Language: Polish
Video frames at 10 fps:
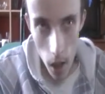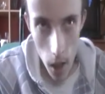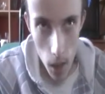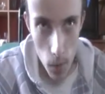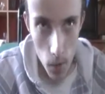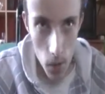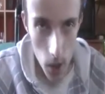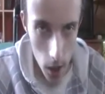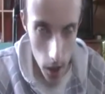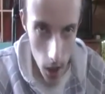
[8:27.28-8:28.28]
a nie będą
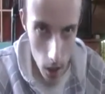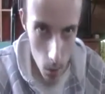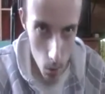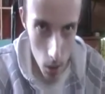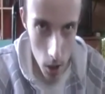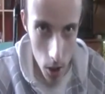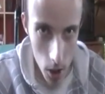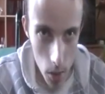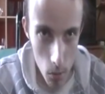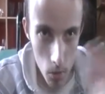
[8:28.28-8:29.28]
wiedzieli jak, to może dzięki
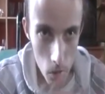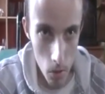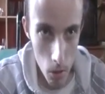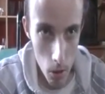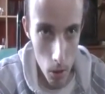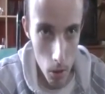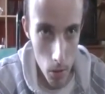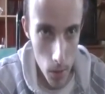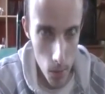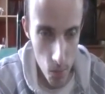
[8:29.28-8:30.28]
temu vlogowi,